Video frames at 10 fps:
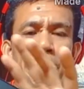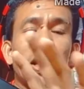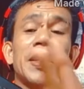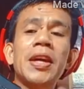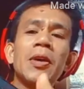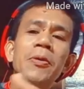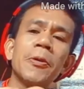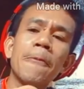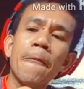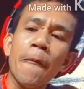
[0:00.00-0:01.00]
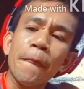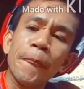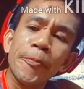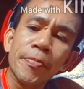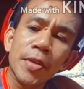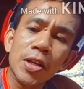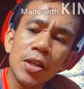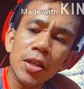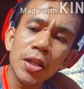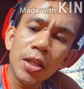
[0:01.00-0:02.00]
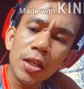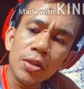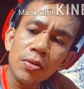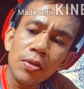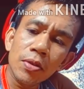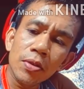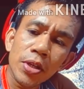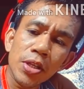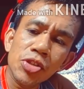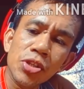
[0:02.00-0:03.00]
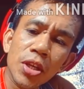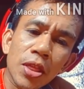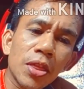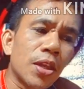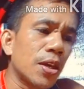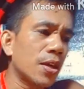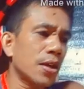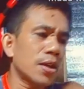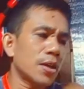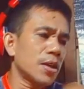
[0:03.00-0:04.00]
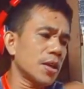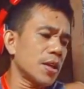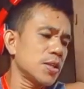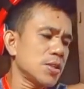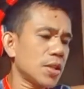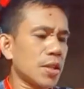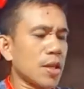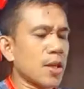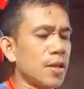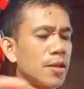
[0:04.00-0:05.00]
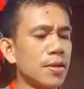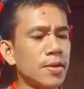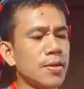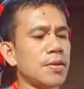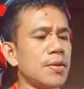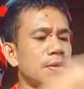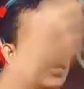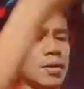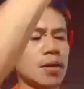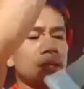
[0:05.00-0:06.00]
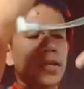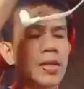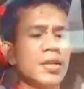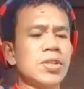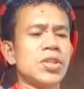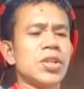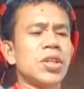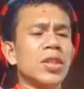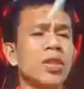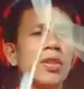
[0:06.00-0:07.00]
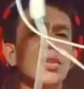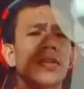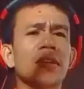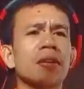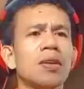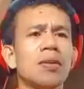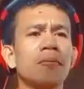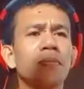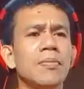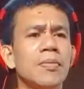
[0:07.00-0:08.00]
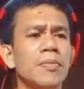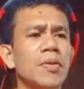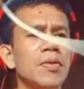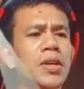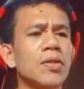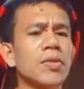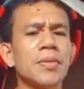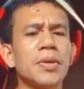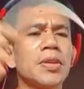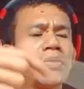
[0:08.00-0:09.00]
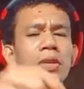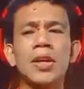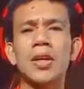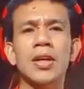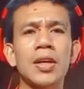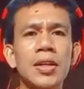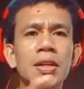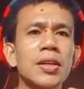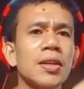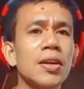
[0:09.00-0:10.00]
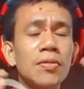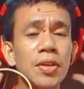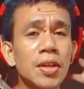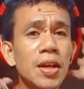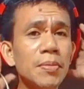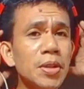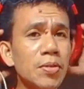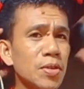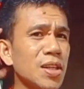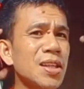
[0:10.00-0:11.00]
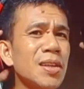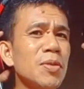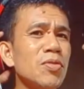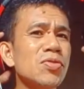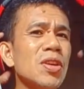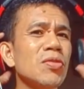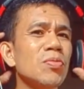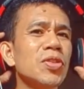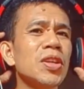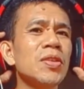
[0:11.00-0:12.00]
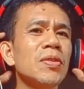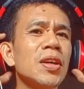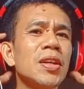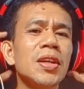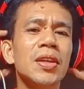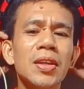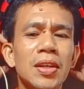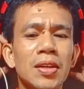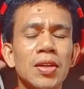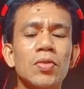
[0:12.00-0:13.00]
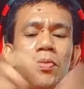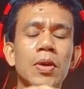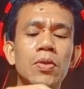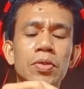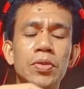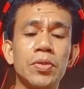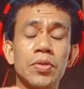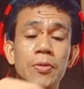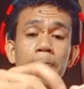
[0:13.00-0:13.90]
paganahon nya kaning ikatulo headset kani nga headset ay kani nga headset mao ni akong gamiton kay ang kaning akong gigamit ron kanira mang usa gud mo tingog ani gubaon